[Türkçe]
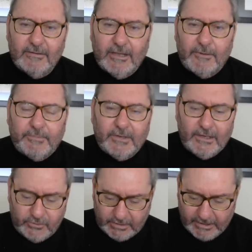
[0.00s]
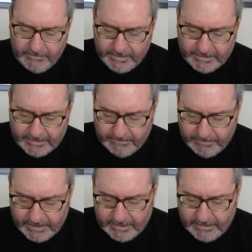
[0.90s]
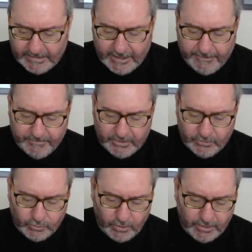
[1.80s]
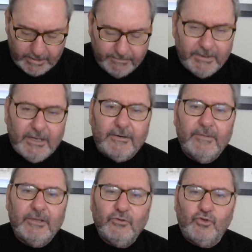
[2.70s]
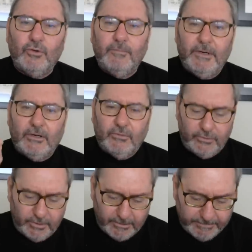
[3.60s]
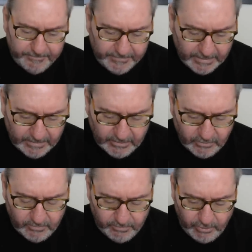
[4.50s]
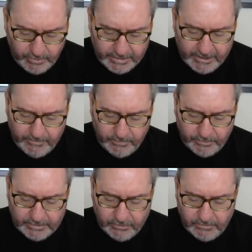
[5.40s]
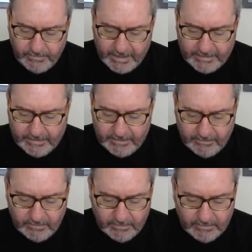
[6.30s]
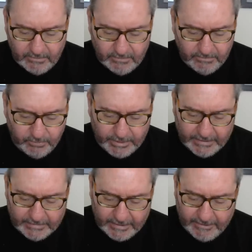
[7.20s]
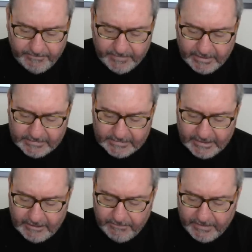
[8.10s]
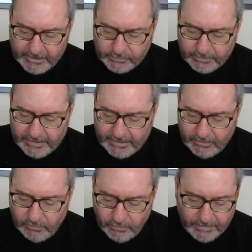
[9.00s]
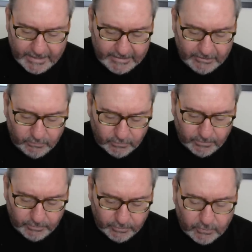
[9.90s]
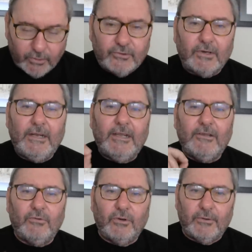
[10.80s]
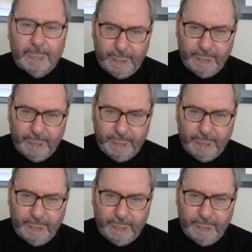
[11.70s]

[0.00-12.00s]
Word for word: yaptığı açıklamaların birinde şöyle bir cümle kuruyor. Bölgeye burada güvenli e, burada askeri personelin güvenlik durumunu kontrole gidiyorum.